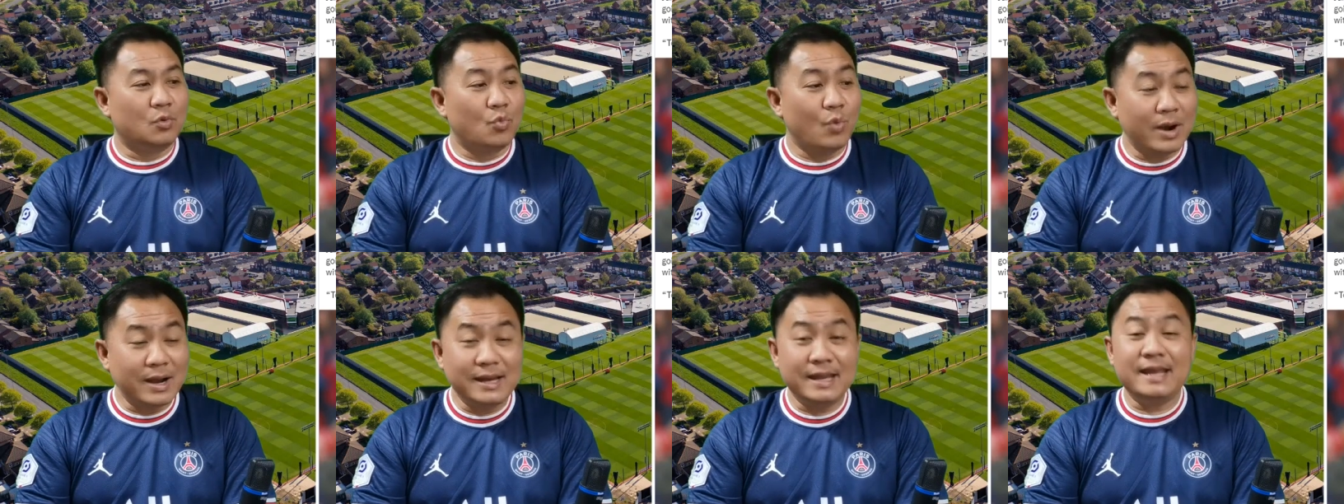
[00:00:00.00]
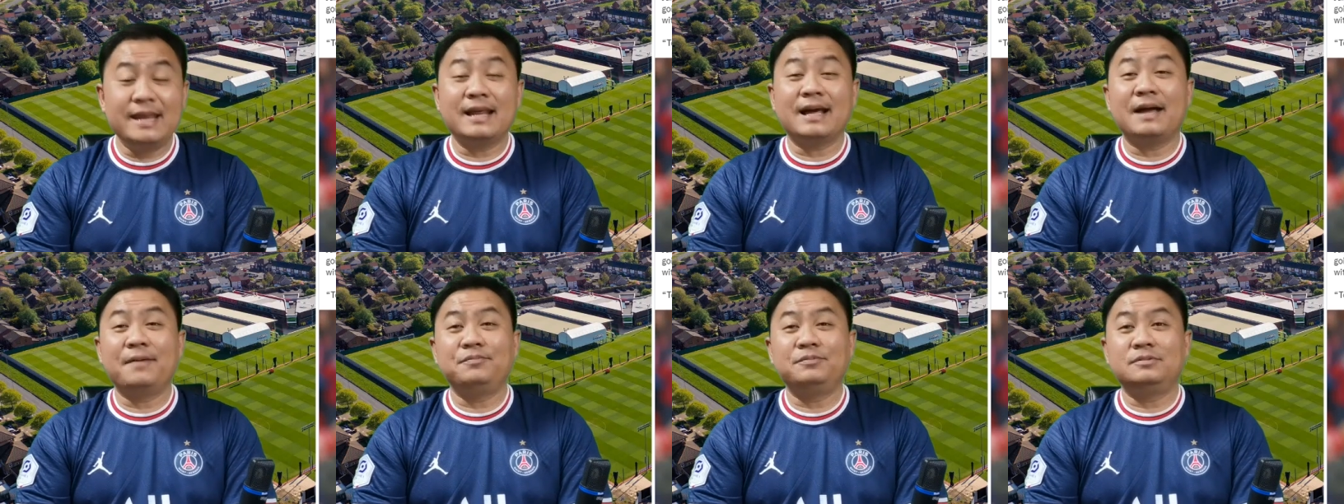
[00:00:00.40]
วันนี้
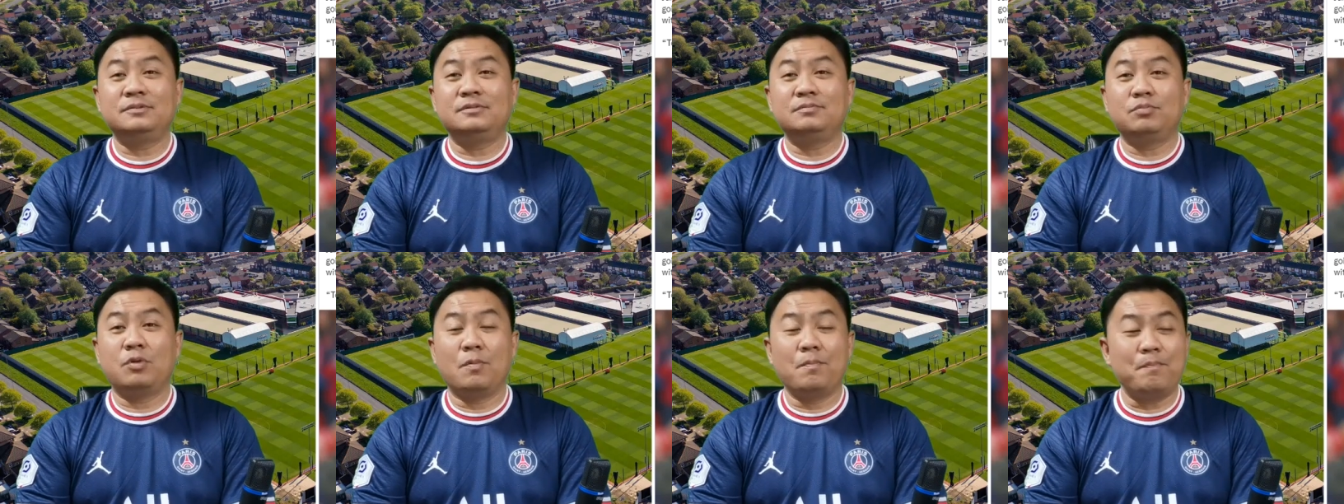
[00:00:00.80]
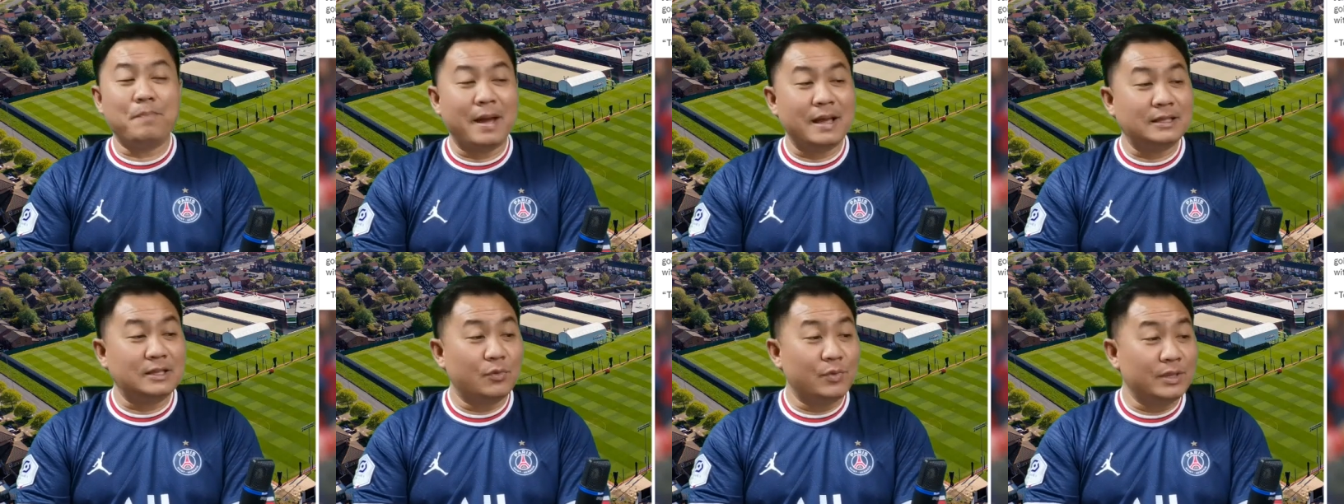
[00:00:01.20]
นะครับผม
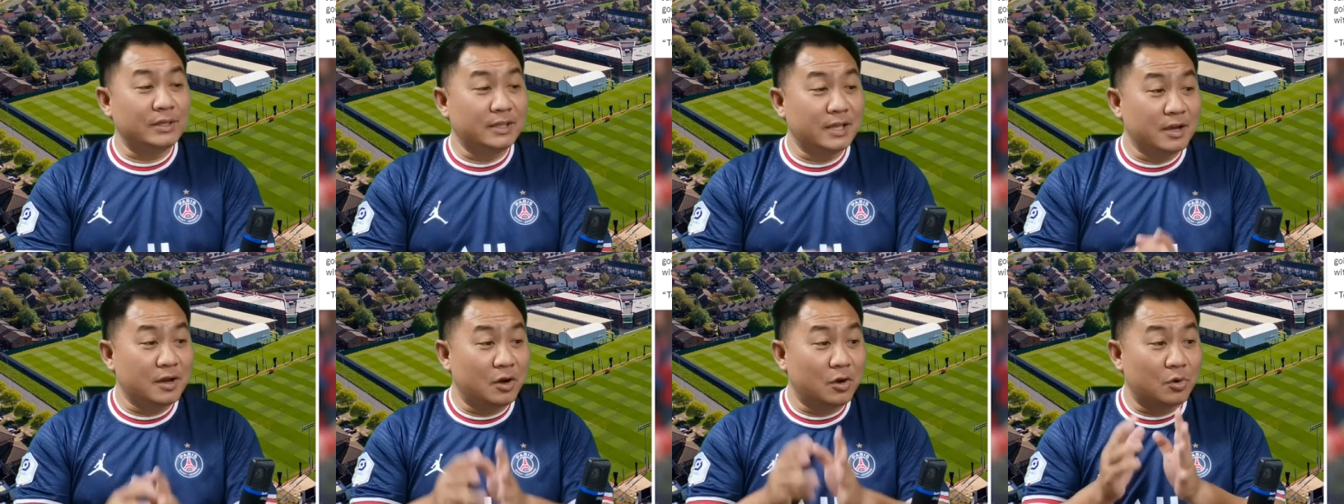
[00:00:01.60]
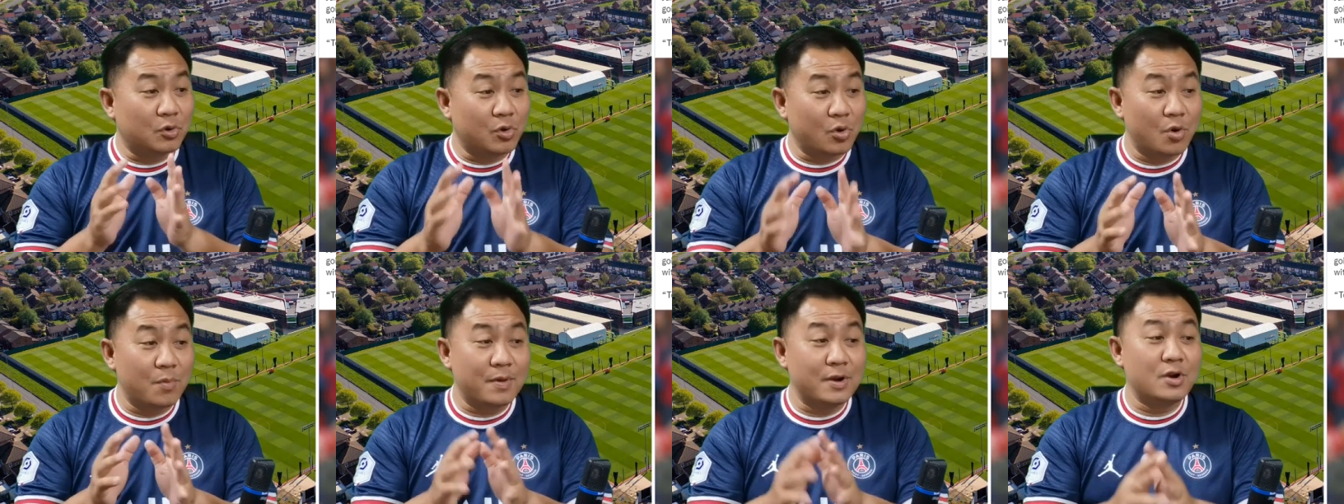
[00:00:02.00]
แปะทวิตเตอร์ของ
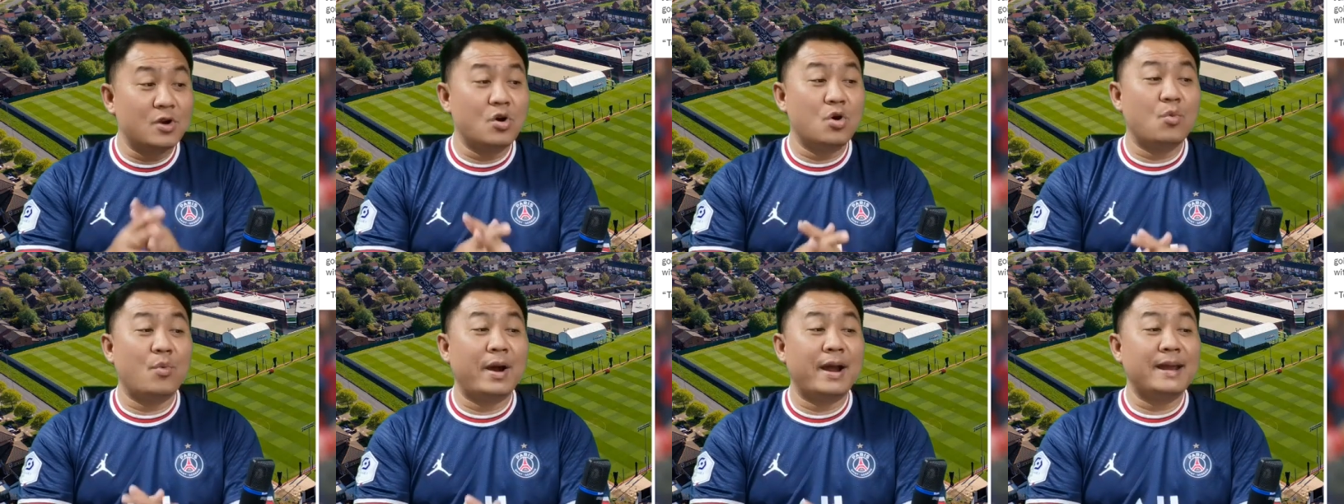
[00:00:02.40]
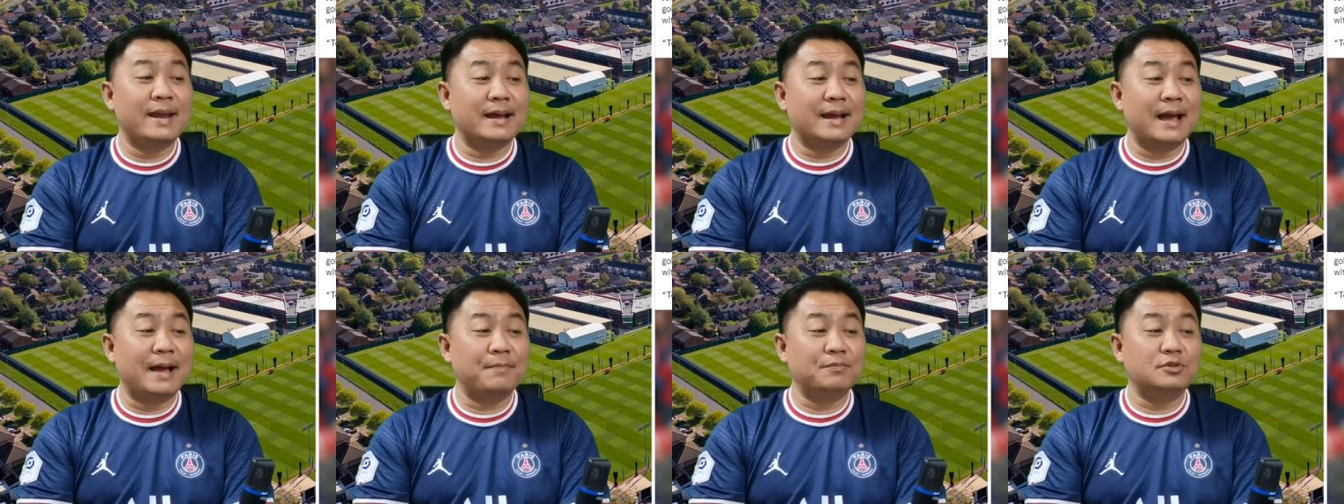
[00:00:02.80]
โรมาโนไว้
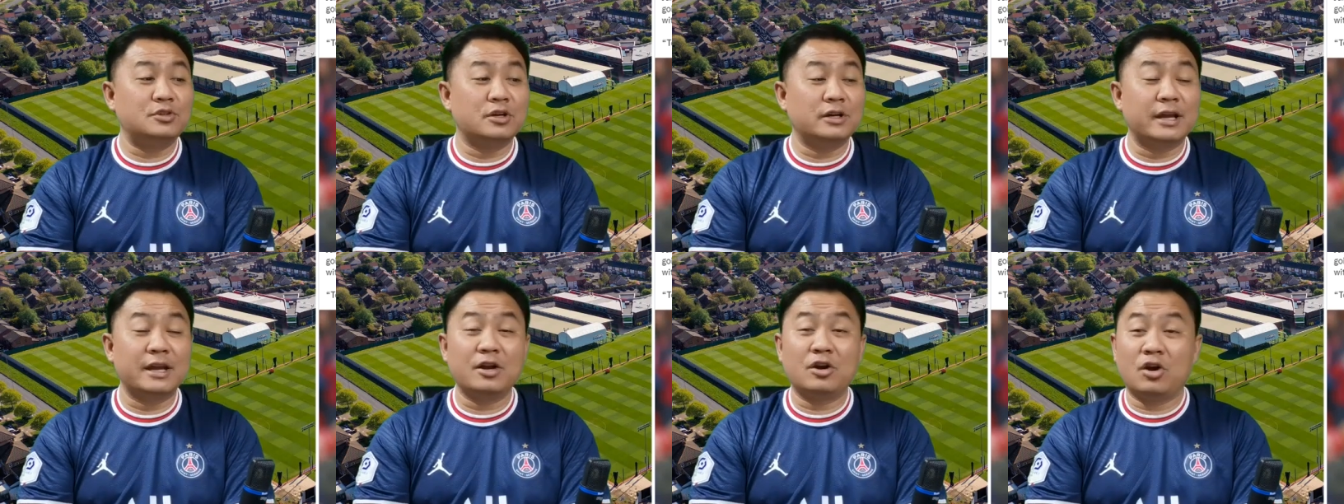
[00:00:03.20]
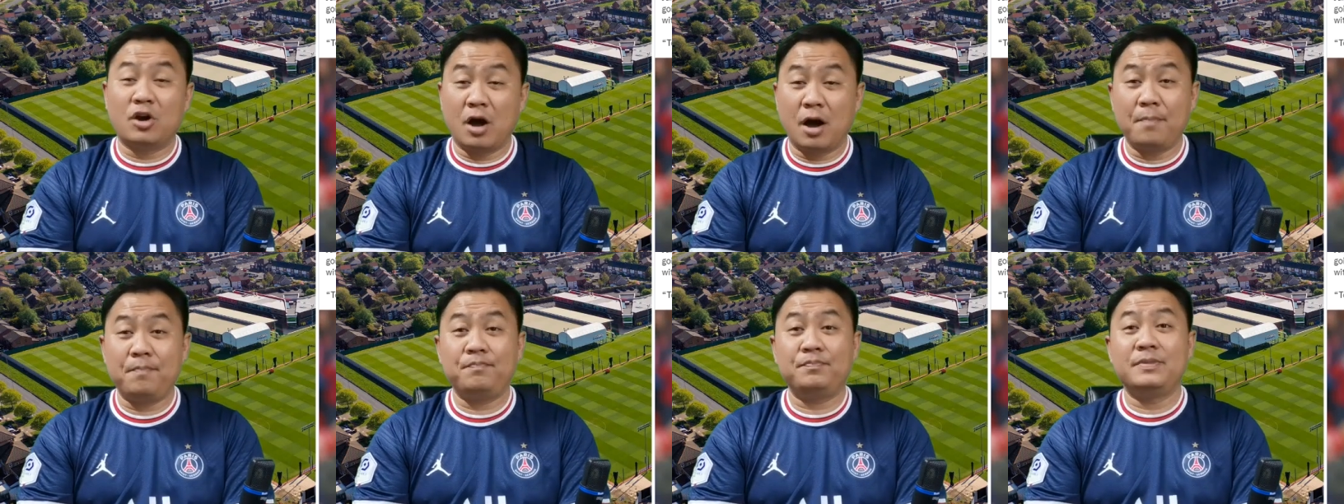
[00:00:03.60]
นะครับ เจอเกนคร
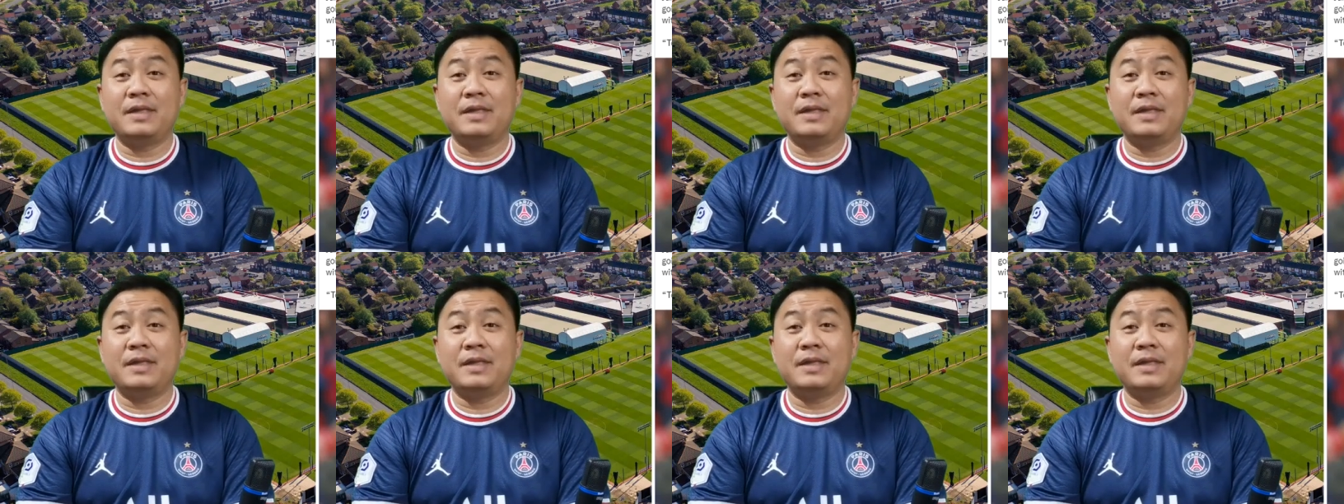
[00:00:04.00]
อป